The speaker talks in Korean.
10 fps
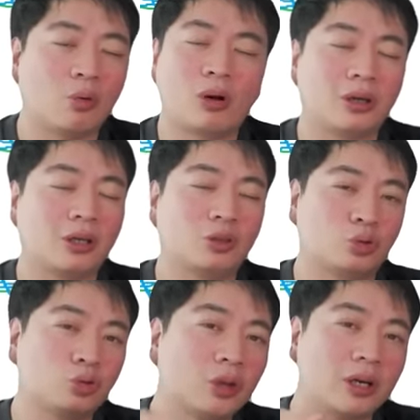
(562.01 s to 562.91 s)
고가형이 아니라
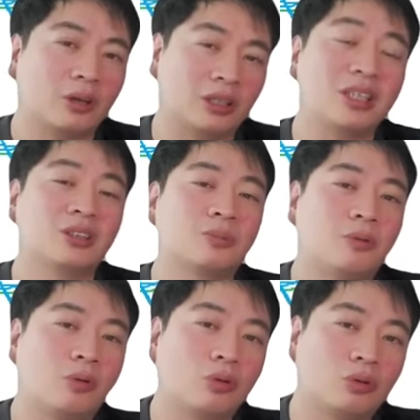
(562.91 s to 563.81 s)
중가형 괜찮은
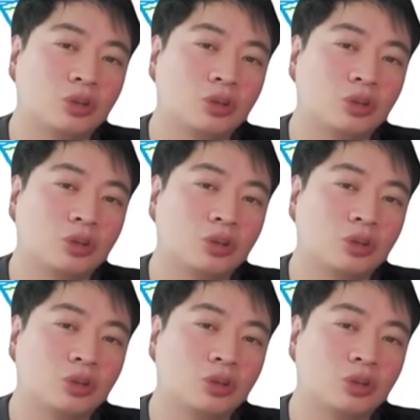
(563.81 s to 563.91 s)
제품하고